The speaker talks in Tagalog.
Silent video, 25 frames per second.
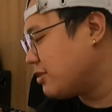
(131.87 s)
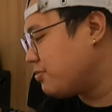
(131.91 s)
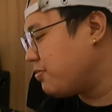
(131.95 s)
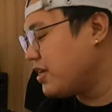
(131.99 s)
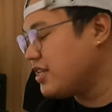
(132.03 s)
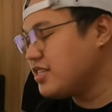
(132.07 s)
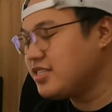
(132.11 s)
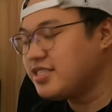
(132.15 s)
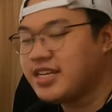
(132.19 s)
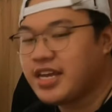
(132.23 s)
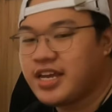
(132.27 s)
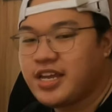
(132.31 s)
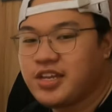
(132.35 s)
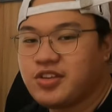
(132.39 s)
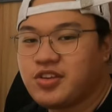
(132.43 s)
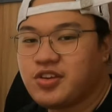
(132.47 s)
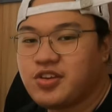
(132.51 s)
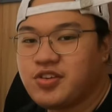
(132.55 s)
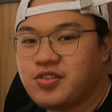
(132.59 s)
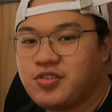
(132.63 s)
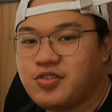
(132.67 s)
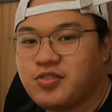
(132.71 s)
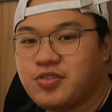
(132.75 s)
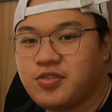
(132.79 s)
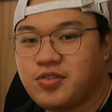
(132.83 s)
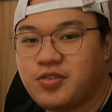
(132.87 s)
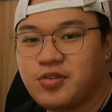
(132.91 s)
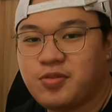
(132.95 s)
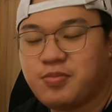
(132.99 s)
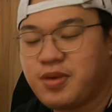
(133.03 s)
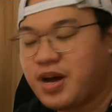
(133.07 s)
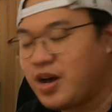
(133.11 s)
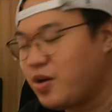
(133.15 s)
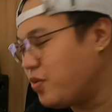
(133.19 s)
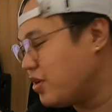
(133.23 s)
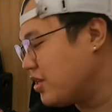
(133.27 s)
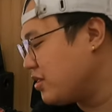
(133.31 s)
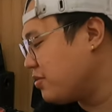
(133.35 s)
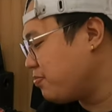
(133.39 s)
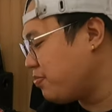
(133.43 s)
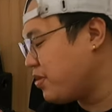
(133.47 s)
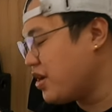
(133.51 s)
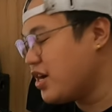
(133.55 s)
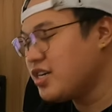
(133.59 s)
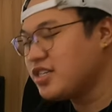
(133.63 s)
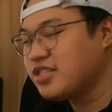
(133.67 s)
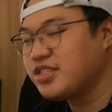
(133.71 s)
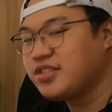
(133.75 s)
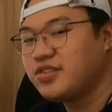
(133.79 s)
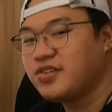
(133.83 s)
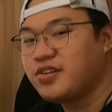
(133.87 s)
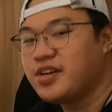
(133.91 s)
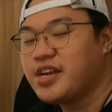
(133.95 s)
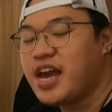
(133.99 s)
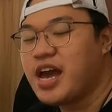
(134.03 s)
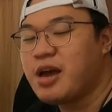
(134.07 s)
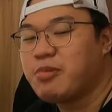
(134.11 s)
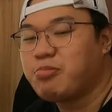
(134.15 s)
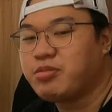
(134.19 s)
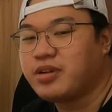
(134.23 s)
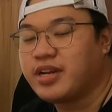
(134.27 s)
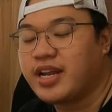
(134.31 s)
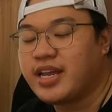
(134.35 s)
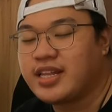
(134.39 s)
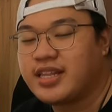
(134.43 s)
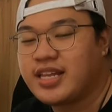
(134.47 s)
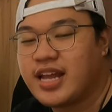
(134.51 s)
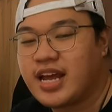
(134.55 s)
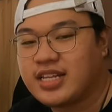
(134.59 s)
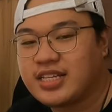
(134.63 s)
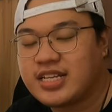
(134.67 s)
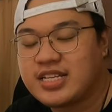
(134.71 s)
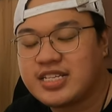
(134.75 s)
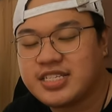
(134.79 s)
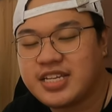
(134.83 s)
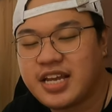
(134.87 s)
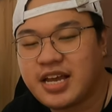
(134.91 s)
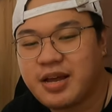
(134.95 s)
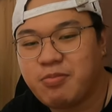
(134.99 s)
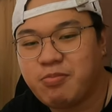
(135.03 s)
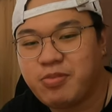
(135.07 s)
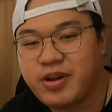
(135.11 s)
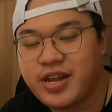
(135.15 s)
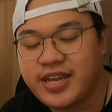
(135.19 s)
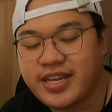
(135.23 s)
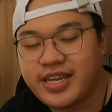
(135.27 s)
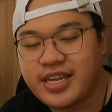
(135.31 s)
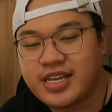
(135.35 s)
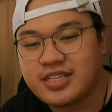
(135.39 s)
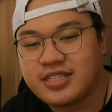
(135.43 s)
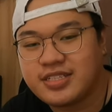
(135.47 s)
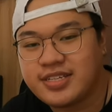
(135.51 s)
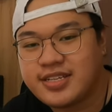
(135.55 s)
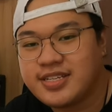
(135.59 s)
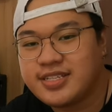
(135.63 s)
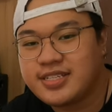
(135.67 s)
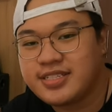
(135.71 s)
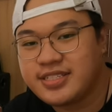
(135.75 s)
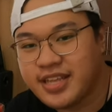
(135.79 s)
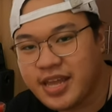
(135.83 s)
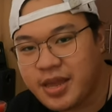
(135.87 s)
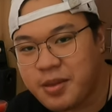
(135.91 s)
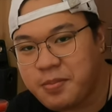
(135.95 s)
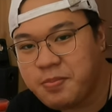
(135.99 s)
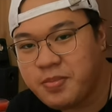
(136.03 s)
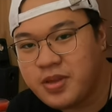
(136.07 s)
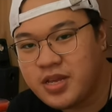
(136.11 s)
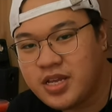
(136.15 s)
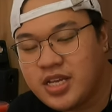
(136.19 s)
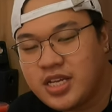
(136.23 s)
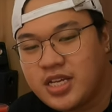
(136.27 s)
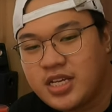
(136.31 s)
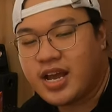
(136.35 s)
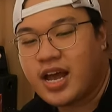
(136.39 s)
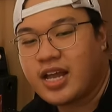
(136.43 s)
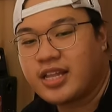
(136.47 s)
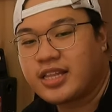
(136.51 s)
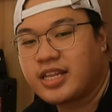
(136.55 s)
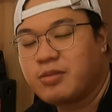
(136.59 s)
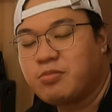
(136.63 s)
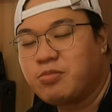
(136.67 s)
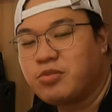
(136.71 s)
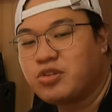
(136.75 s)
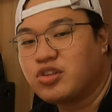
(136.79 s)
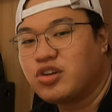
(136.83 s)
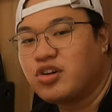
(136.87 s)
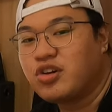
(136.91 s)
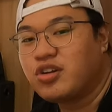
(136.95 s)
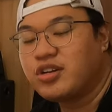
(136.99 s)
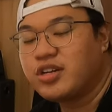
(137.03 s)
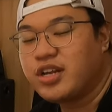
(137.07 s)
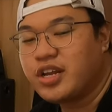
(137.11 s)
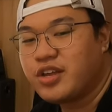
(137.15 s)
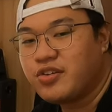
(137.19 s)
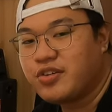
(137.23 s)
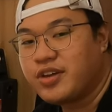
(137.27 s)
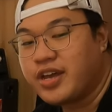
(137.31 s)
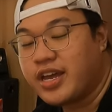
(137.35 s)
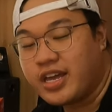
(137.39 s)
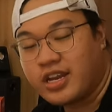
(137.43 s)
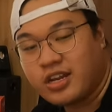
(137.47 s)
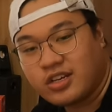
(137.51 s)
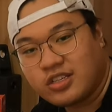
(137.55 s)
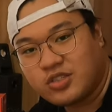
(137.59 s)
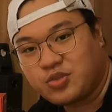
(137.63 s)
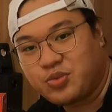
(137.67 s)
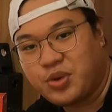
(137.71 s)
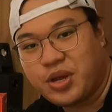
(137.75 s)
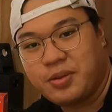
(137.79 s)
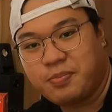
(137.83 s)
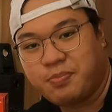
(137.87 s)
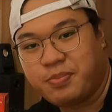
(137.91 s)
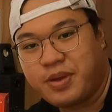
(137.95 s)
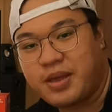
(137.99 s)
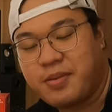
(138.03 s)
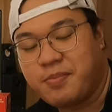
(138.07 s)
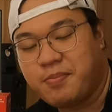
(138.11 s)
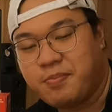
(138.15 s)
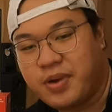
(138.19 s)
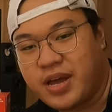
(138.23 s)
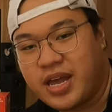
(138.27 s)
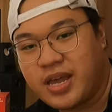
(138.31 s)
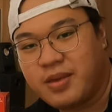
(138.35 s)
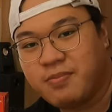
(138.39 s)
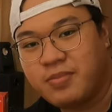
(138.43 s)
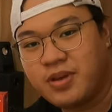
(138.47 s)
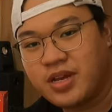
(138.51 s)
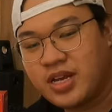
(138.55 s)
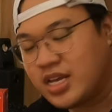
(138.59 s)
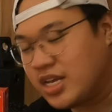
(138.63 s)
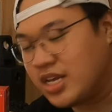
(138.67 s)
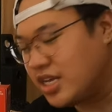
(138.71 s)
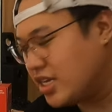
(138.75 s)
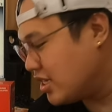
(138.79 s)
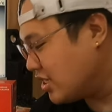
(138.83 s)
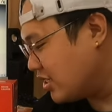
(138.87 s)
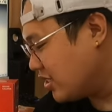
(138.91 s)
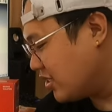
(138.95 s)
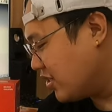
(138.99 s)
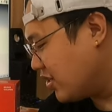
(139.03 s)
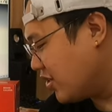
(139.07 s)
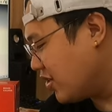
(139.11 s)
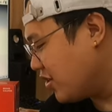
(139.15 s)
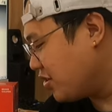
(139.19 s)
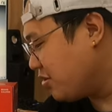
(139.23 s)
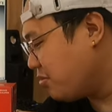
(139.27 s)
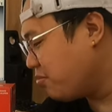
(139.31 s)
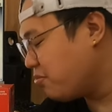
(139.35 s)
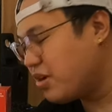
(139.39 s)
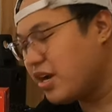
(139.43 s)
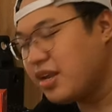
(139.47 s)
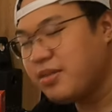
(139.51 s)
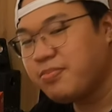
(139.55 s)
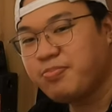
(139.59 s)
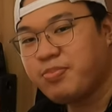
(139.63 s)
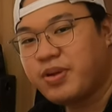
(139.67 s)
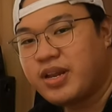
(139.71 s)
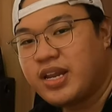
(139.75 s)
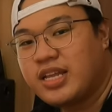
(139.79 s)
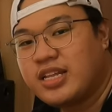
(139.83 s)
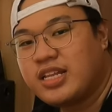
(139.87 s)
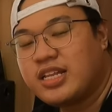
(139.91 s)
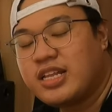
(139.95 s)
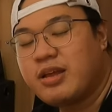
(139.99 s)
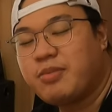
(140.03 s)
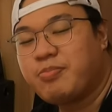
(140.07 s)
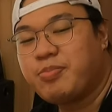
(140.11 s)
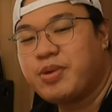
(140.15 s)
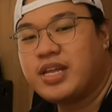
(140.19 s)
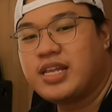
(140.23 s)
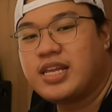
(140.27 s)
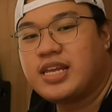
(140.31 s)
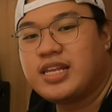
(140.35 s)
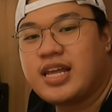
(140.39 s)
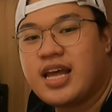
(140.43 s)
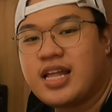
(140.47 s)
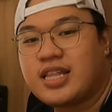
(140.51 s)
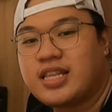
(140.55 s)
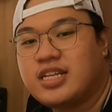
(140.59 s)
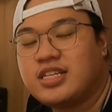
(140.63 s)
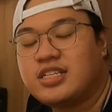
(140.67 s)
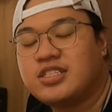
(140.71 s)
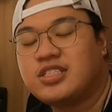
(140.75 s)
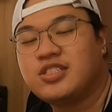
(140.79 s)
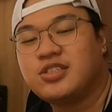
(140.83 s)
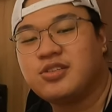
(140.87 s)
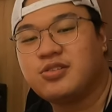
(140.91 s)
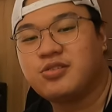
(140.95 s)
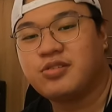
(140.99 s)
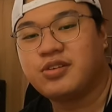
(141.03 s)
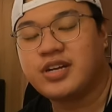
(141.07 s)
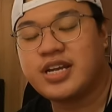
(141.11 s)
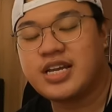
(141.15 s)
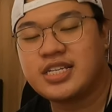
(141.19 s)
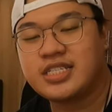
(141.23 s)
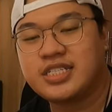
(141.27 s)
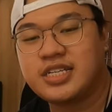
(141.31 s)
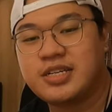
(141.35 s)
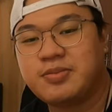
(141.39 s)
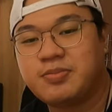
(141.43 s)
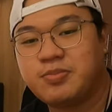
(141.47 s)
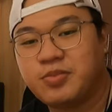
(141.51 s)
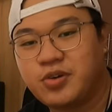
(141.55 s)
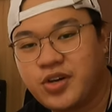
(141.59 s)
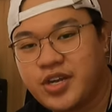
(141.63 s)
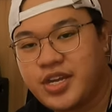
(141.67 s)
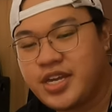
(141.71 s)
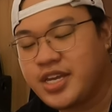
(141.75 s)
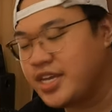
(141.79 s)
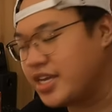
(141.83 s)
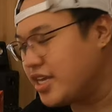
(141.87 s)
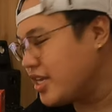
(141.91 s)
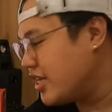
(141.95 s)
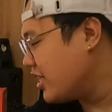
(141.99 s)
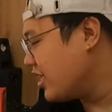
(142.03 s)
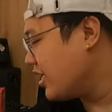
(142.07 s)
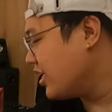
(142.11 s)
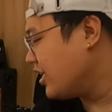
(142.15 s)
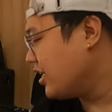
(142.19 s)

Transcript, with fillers: explain sa inyo yung bawat parts nung i-upgrade natin sa braking system ng ating motor na yung Aerox 155. So yung brand pala na napili natin is yung Racing Boy.